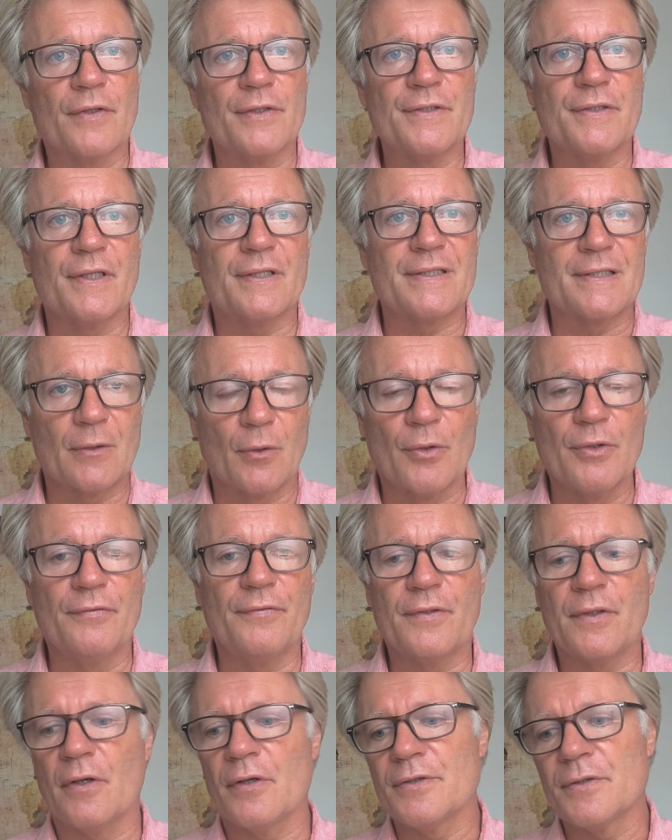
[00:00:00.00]
was jetzt
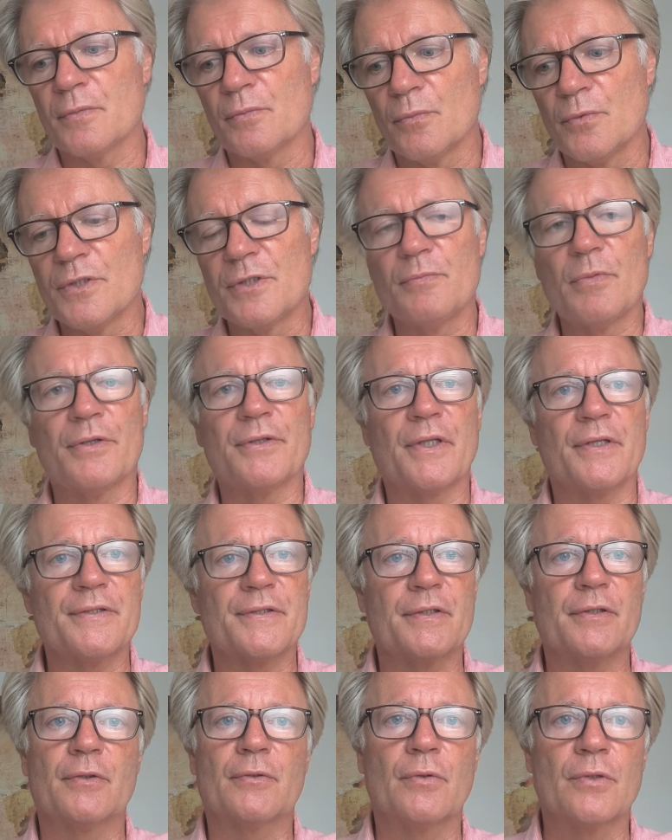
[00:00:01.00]
läuft, also muss man
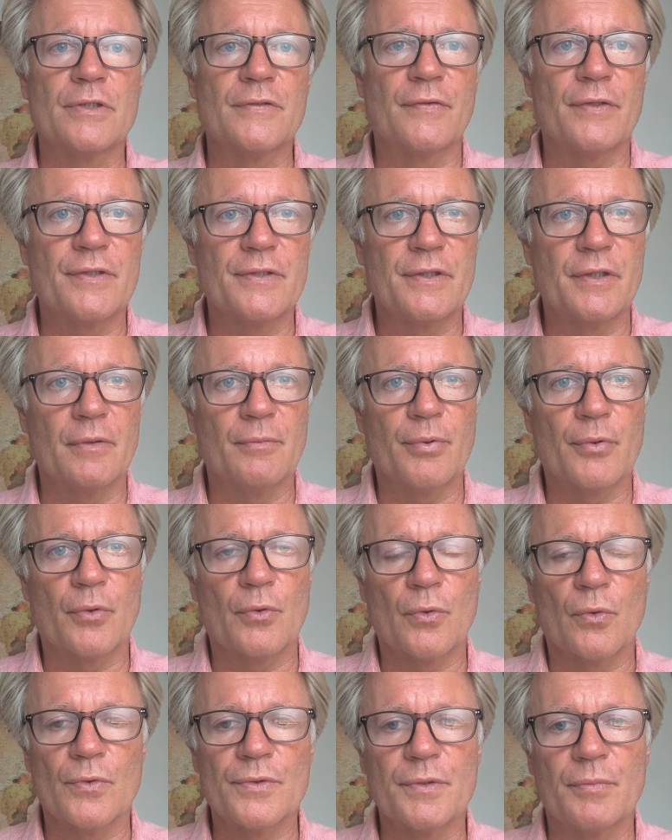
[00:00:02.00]
das in der kurzfristigen
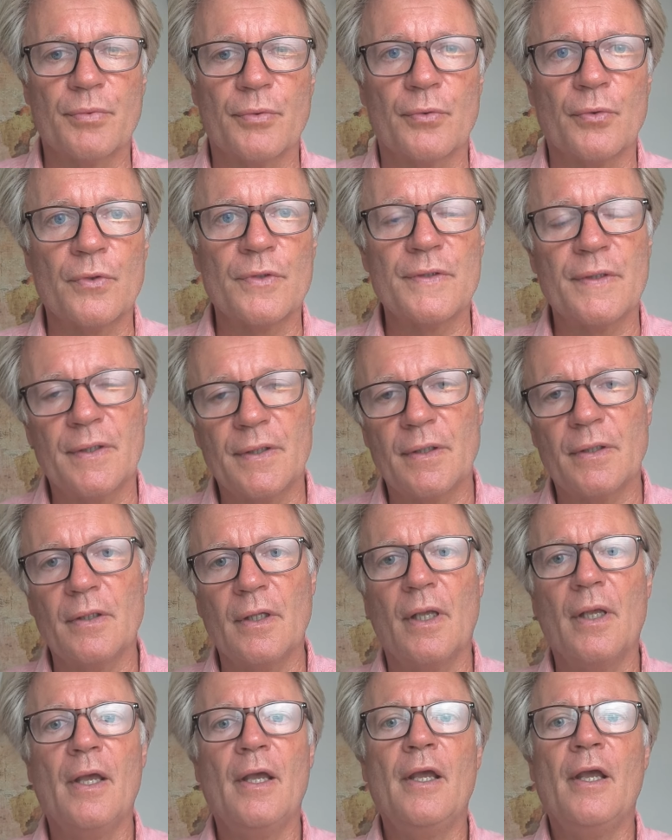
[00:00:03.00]
Prognose
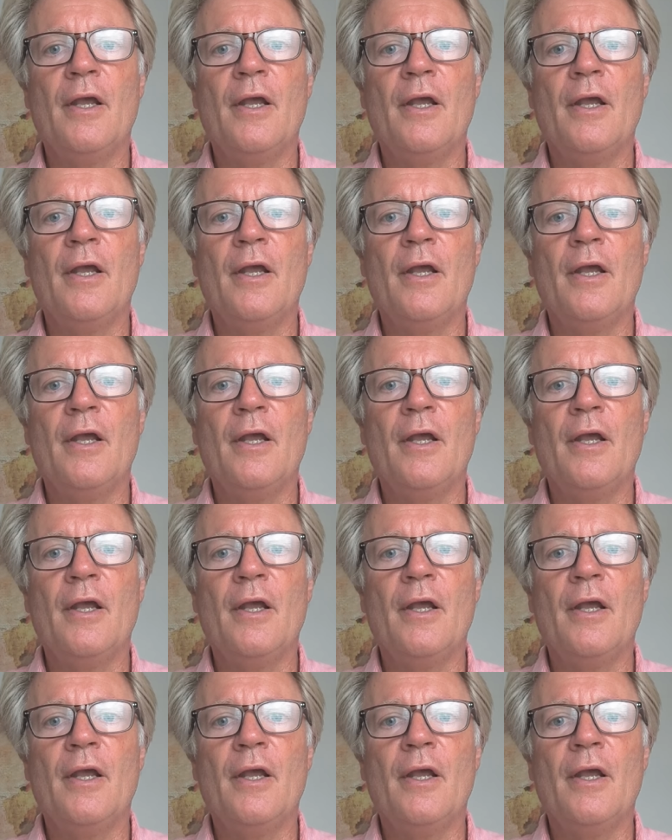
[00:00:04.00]
berücksichtigen